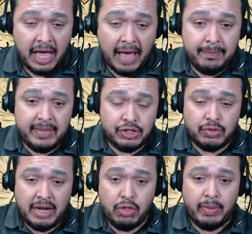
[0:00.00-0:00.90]
Han
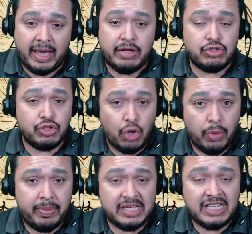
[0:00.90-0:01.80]
mencionado varios
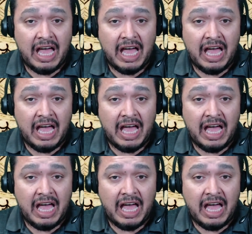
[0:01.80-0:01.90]
nombres,